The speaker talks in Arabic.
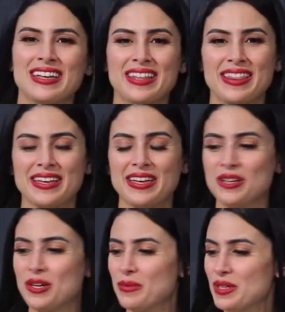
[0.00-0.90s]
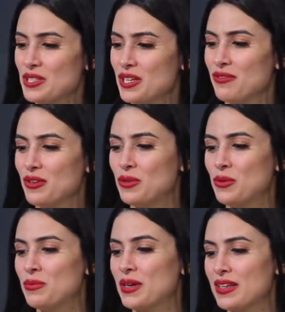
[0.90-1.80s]
نذكركم الشيف
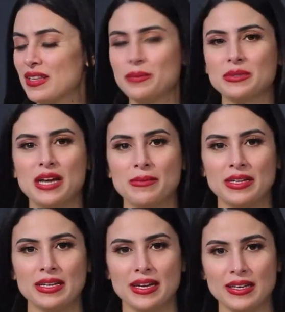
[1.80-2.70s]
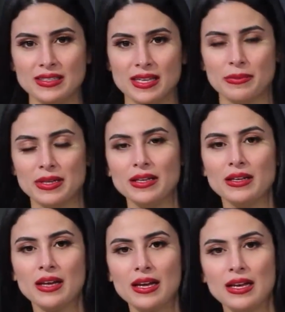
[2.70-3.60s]
اليوم اختار باش يعمل لنا السابلي
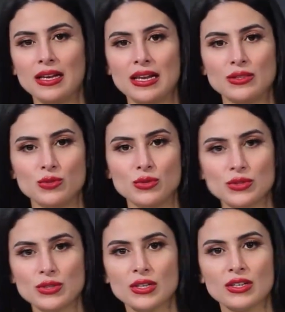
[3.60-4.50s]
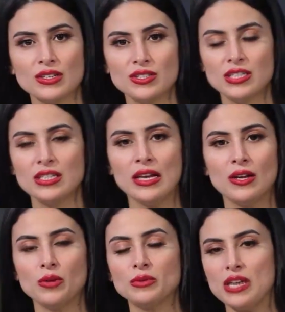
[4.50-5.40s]
الاستوس الجديده
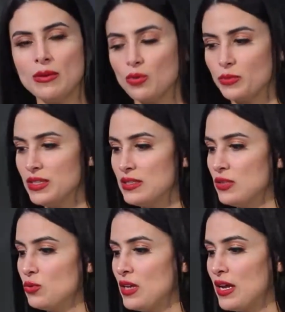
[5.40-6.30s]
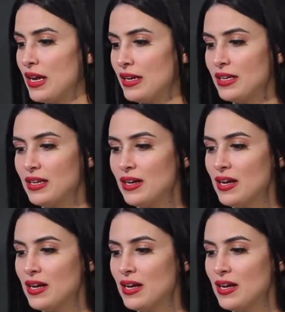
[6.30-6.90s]
اللي هو باش يعملوا بزيت زيتونه لحنيه